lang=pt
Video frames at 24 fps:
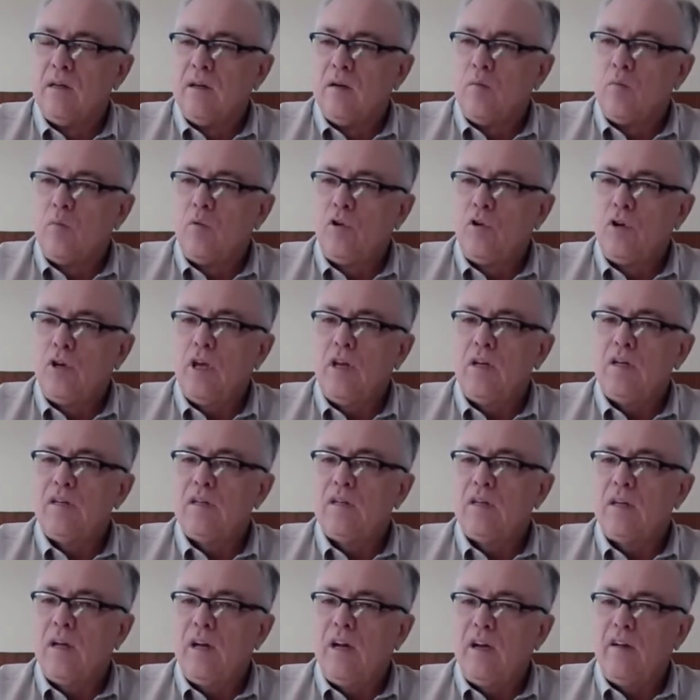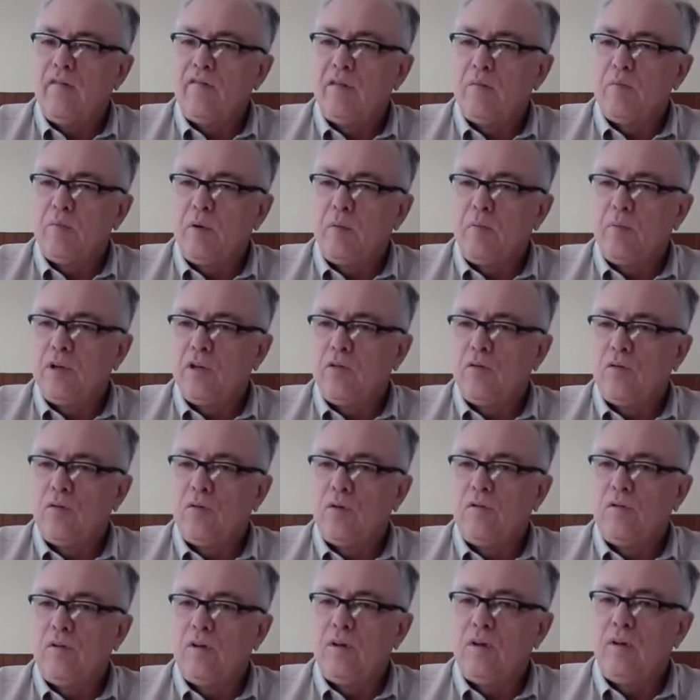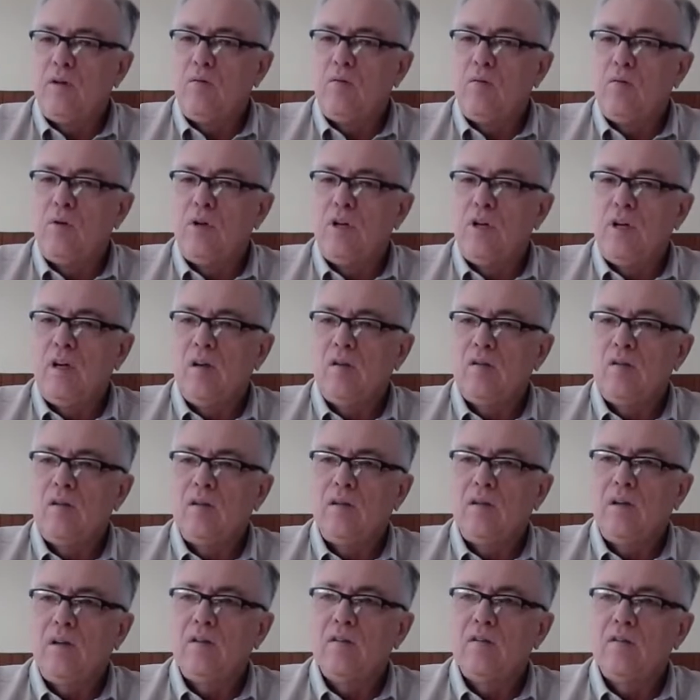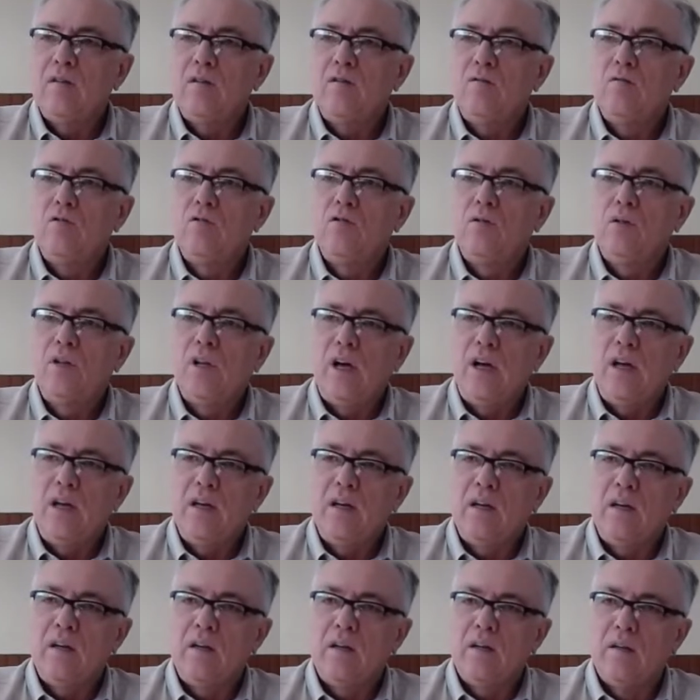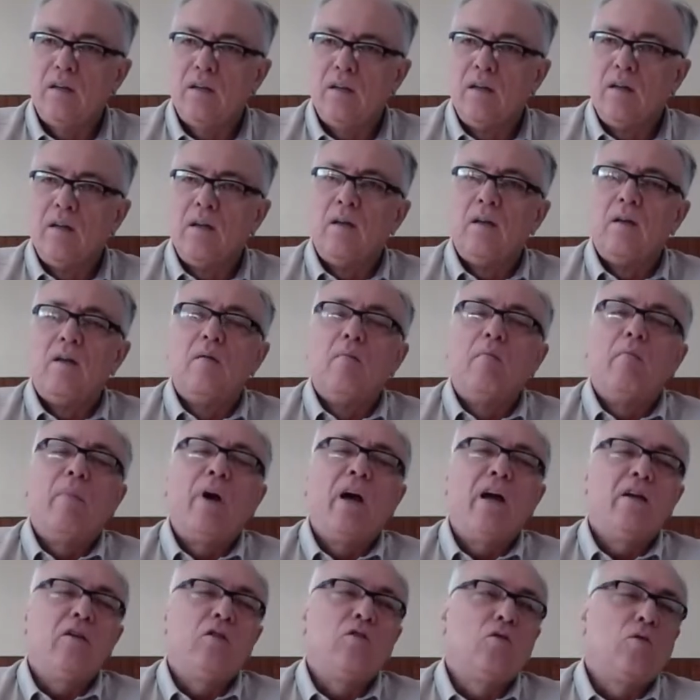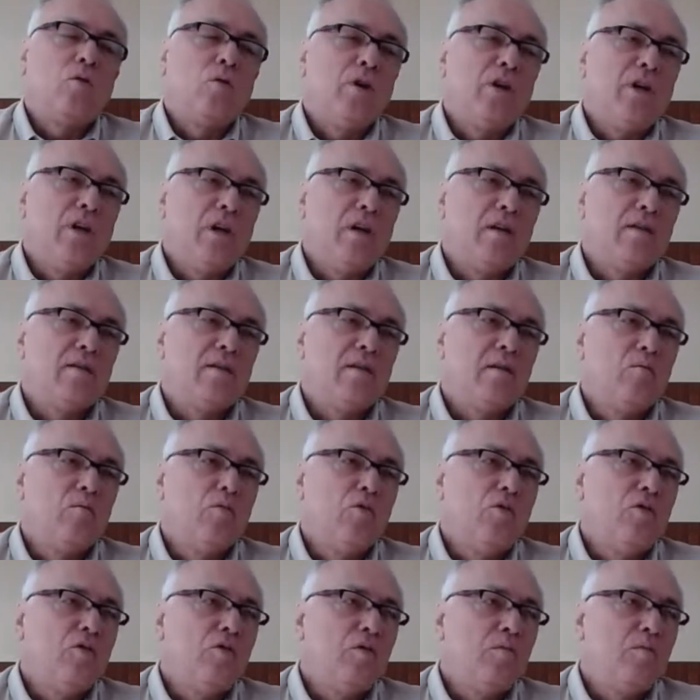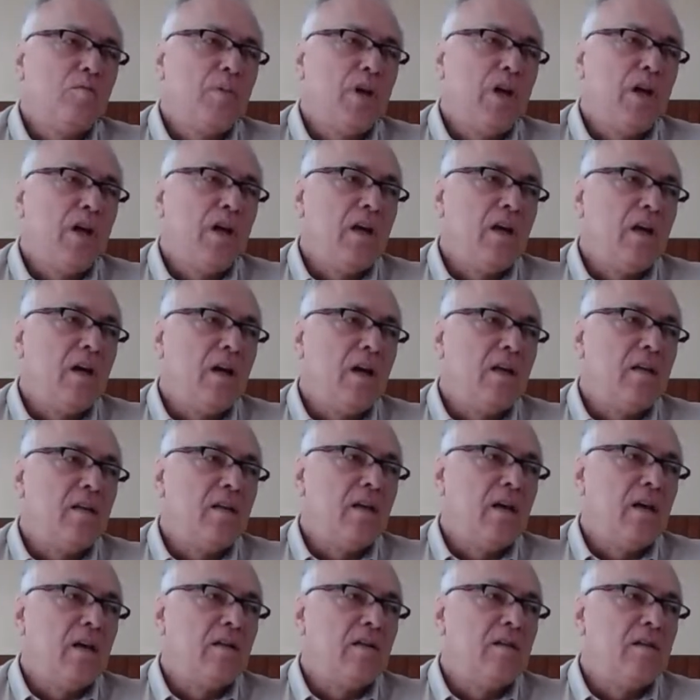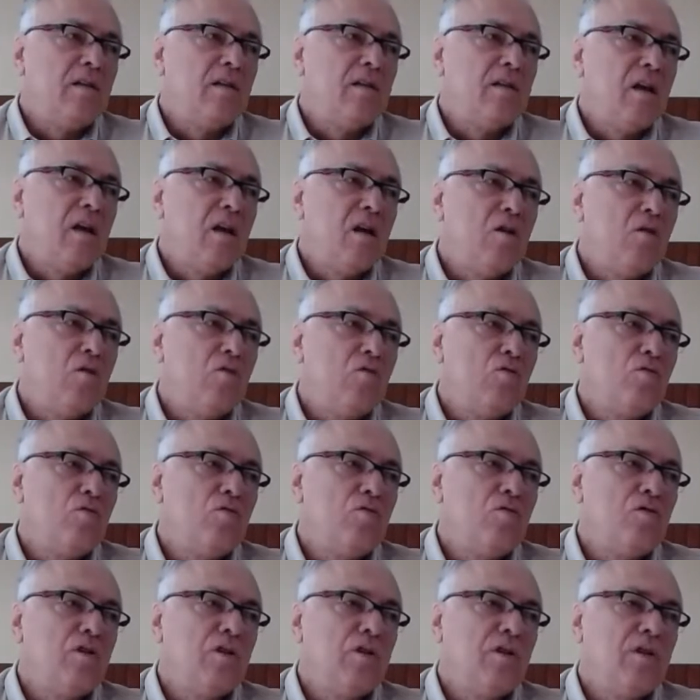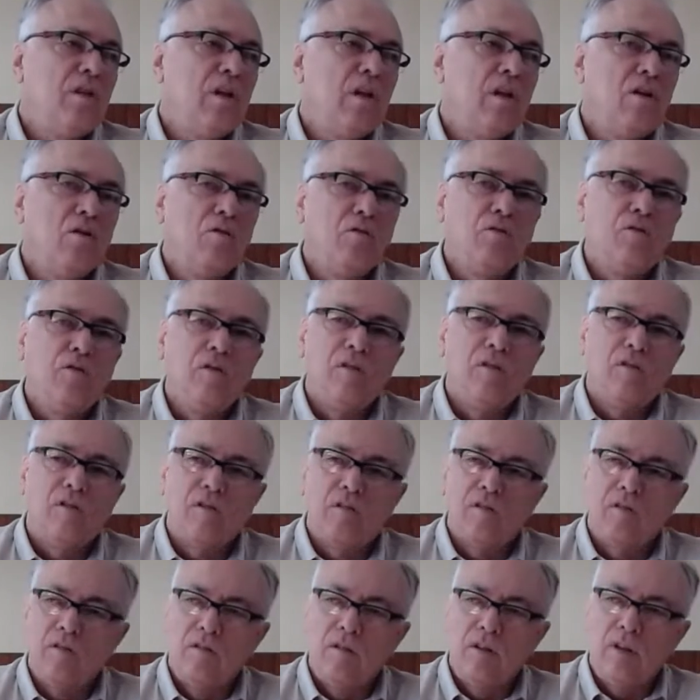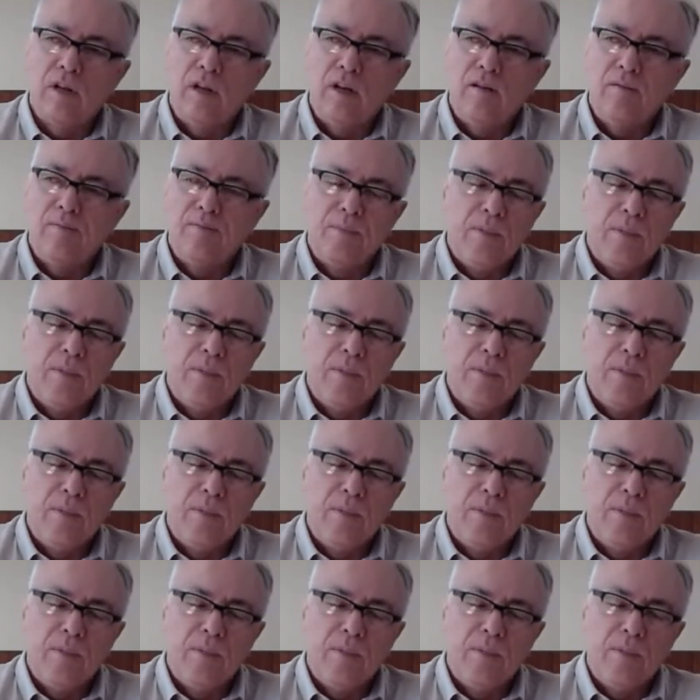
Porque ele escreve para pessoas que não conhecem a tradição judaica, mas conhecem muito bem a ideia de Deus, de deuses, tá?